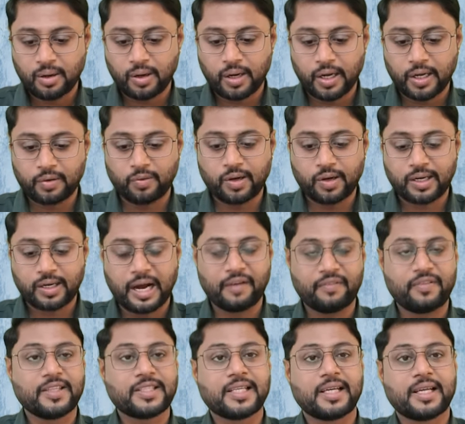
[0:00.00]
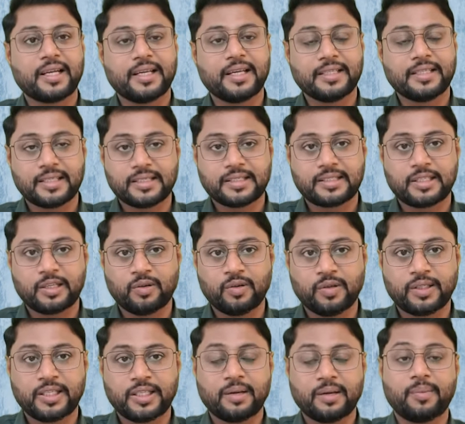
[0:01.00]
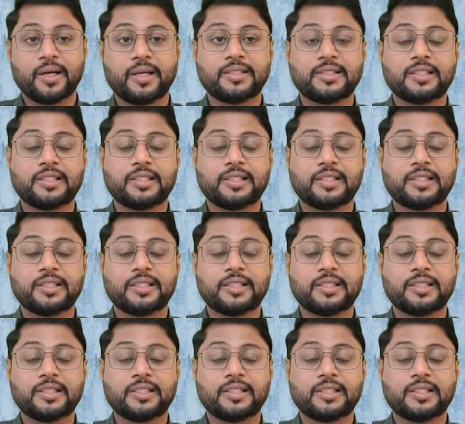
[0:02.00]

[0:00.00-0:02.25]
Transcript: और वो काफ़ी सारे रीजन से होती है पर